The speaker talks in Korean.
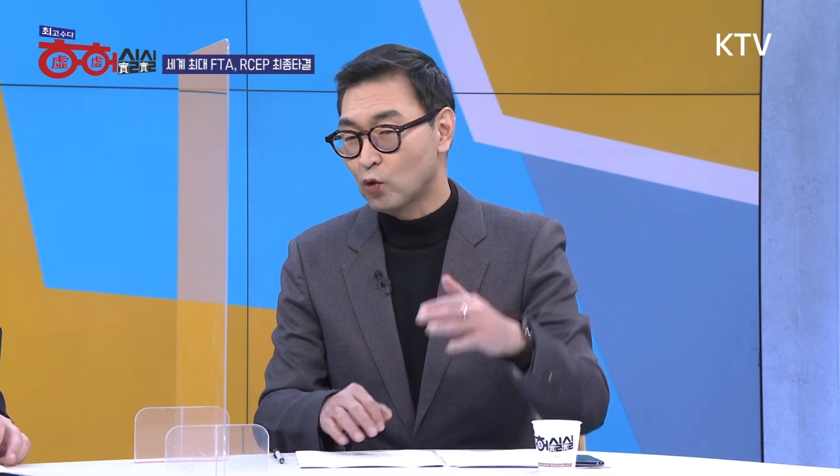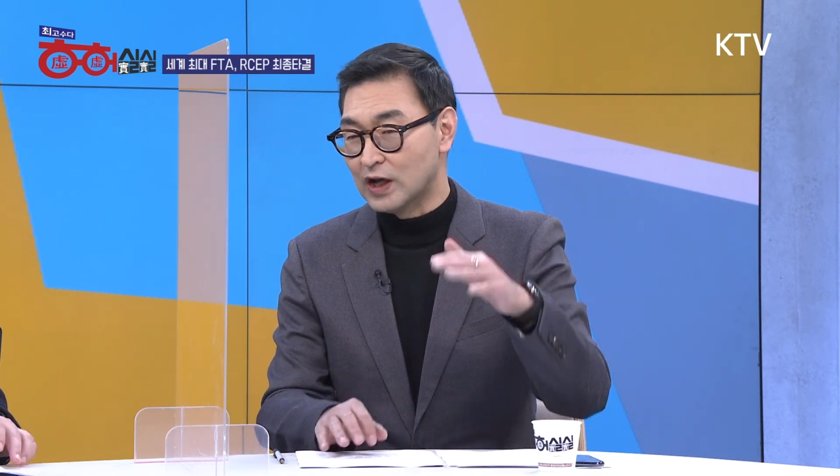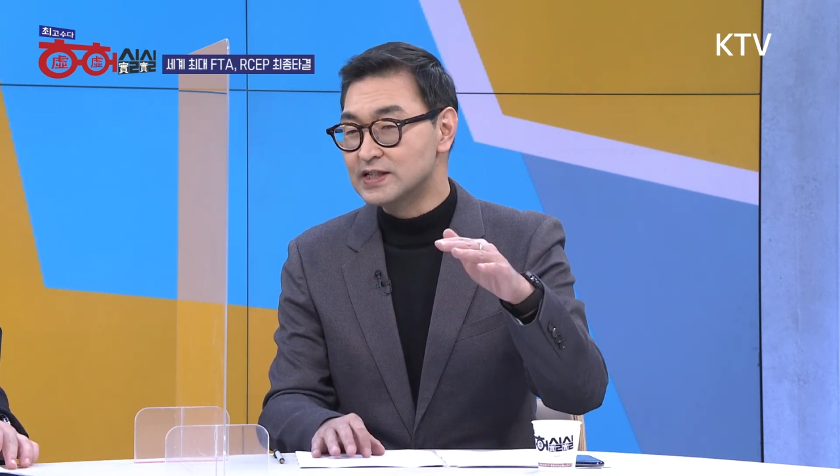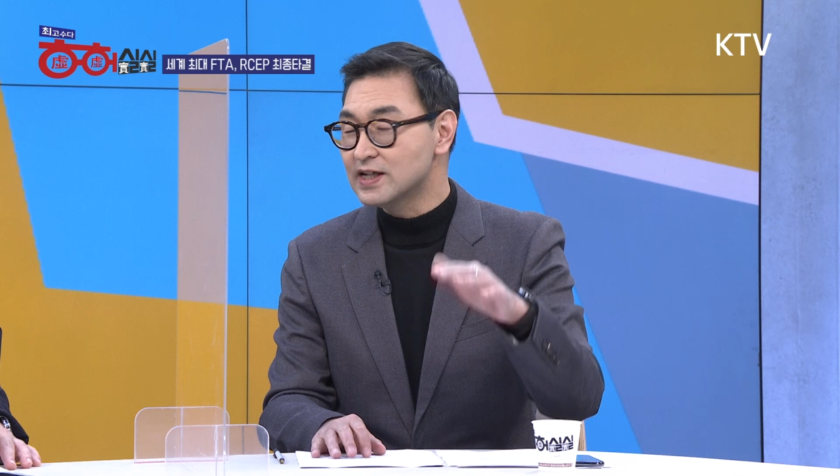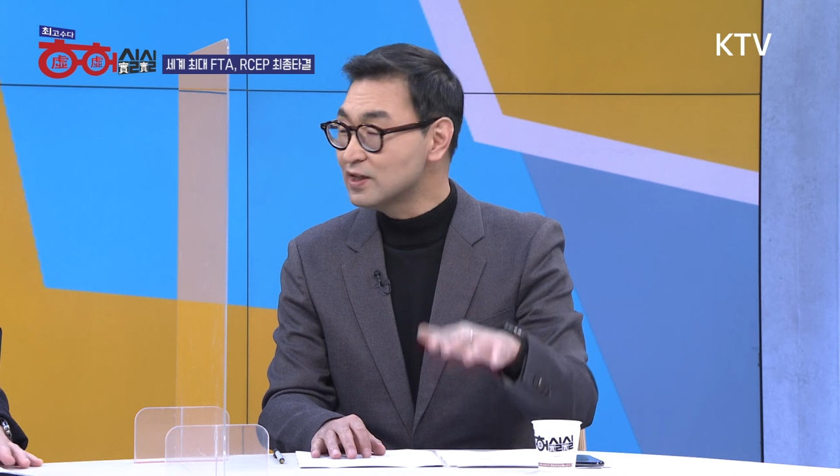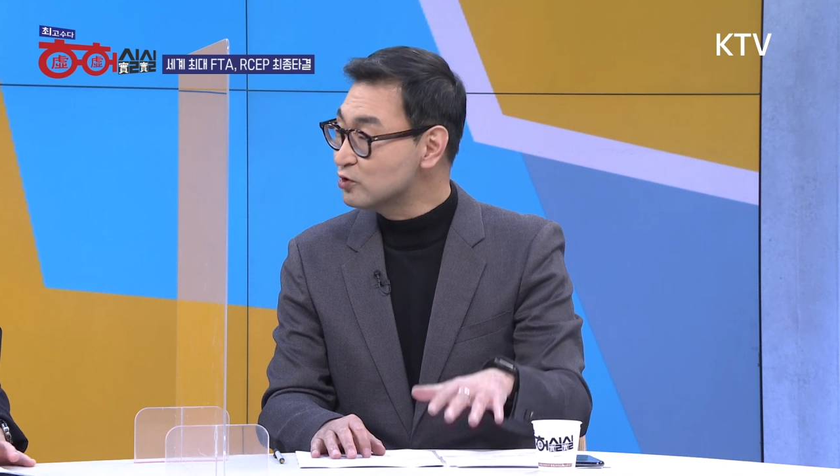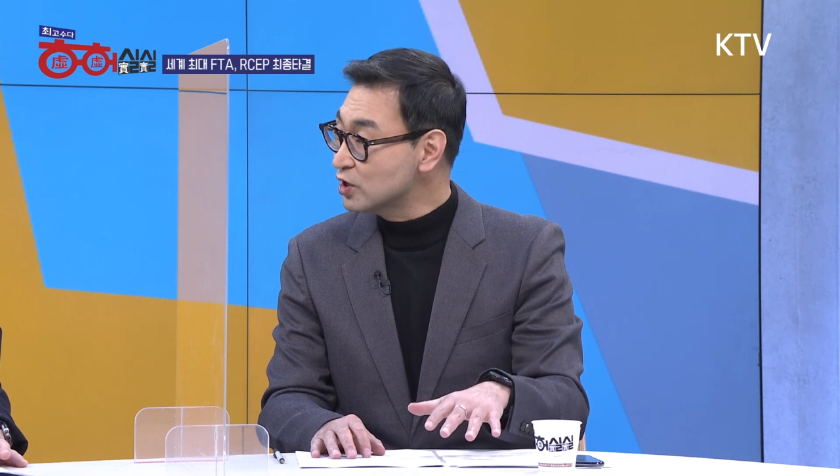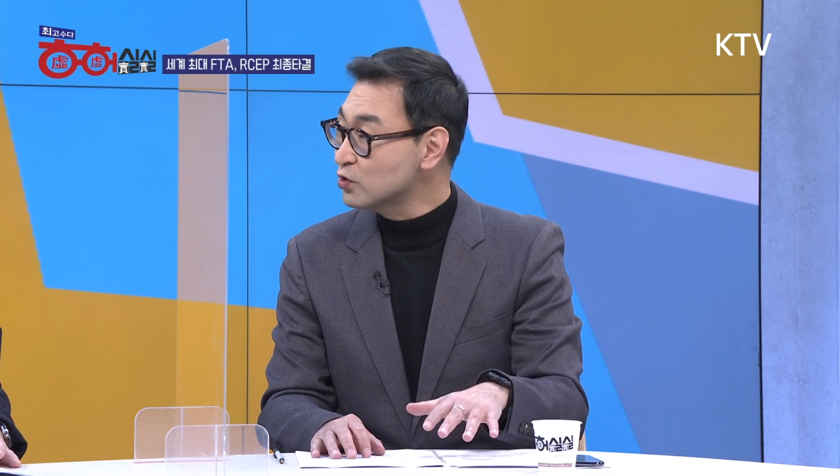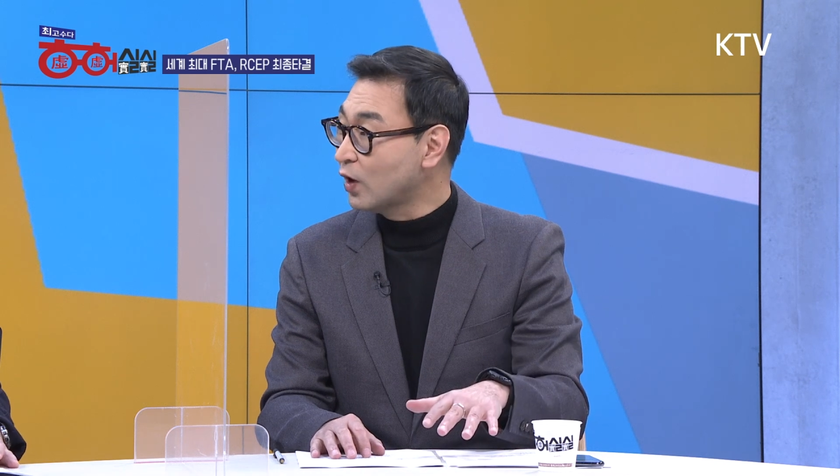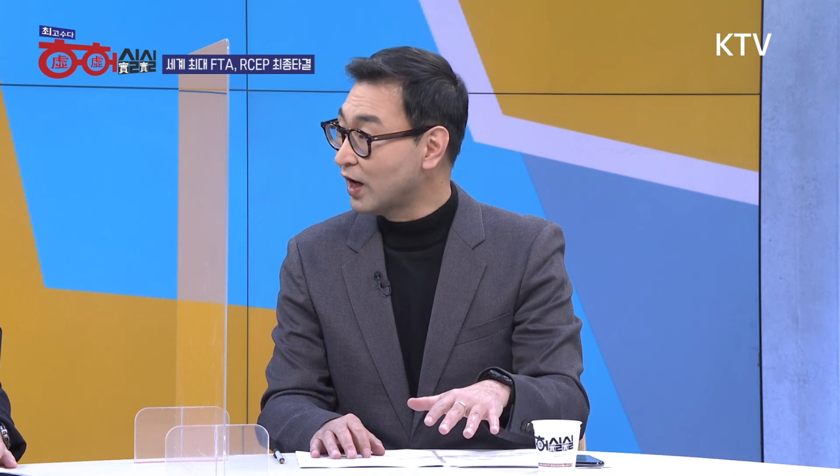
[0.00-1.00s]
관세를
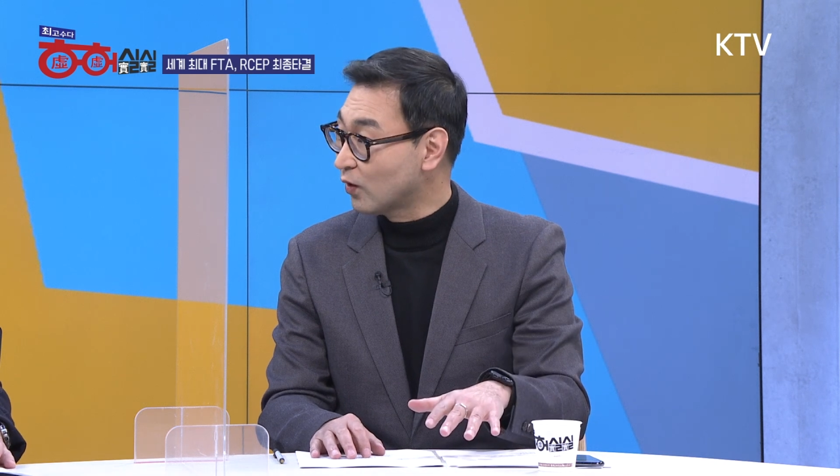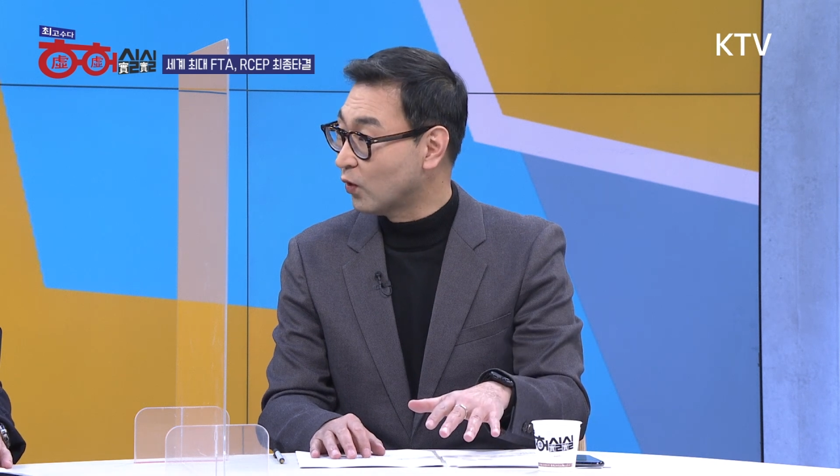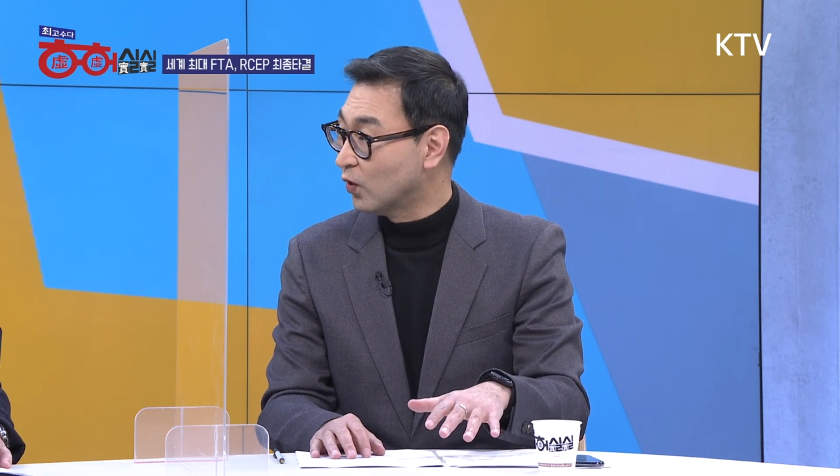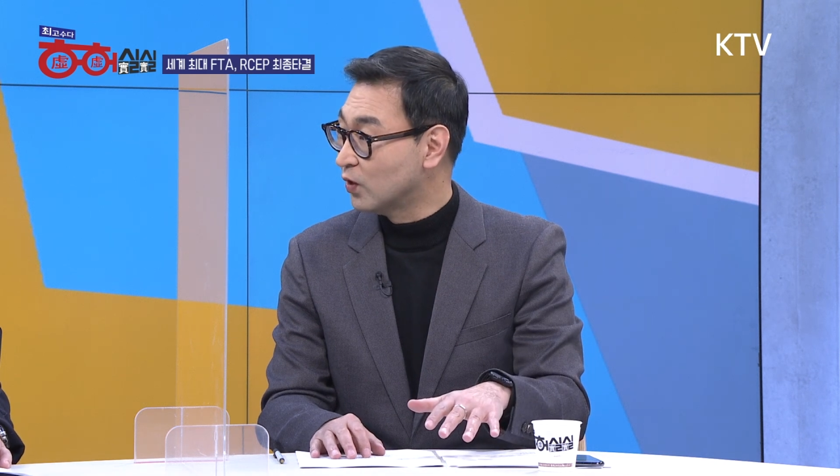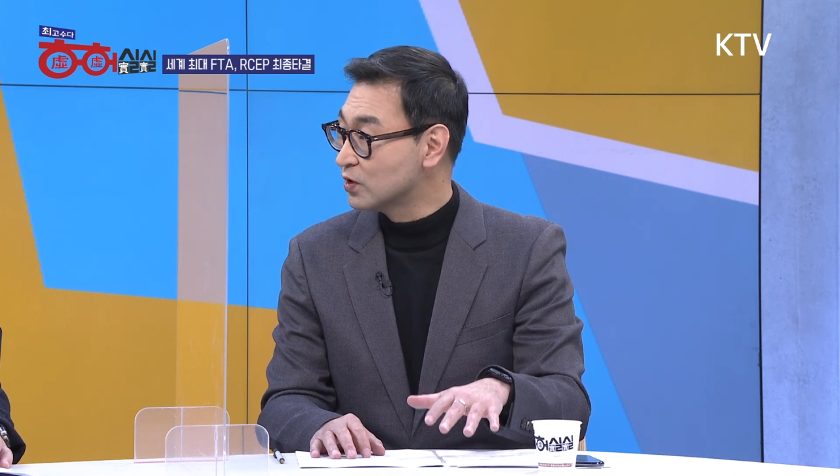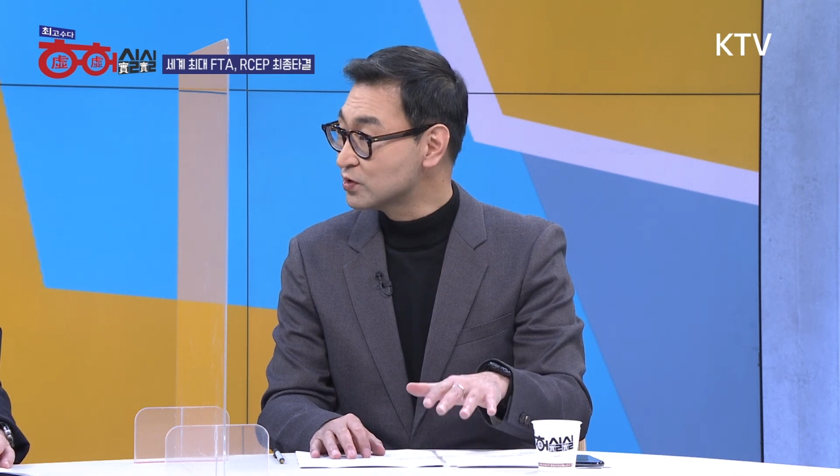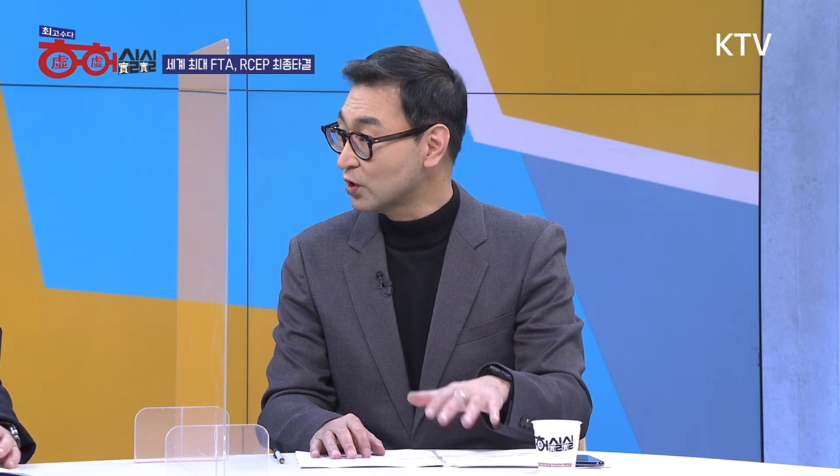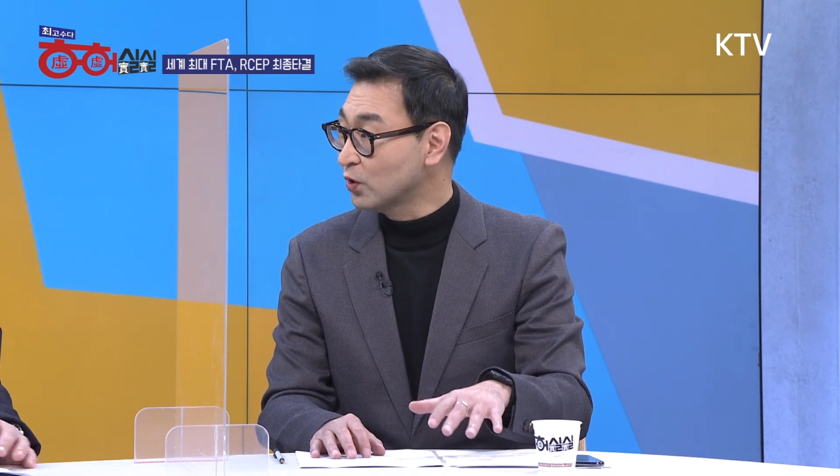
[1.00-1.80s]
최소화하고 네.